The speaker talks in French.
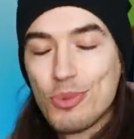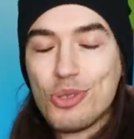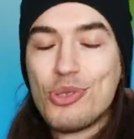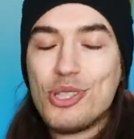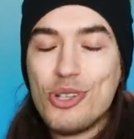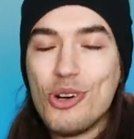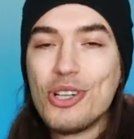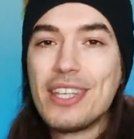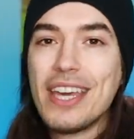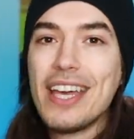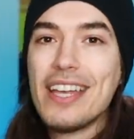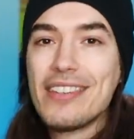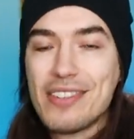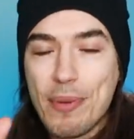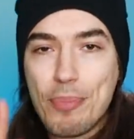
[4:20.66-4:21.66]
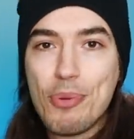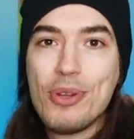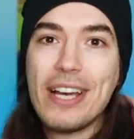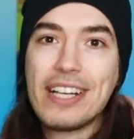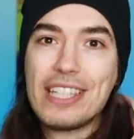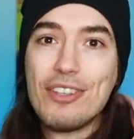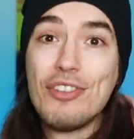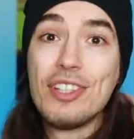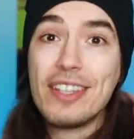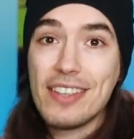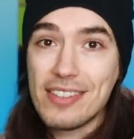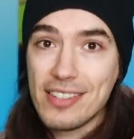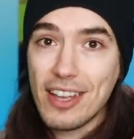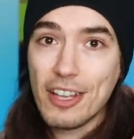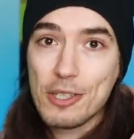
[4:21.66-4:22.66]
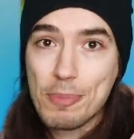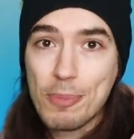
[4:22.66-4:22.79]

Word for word: Je me suis dit, ok, c'est plus une activité, c'est un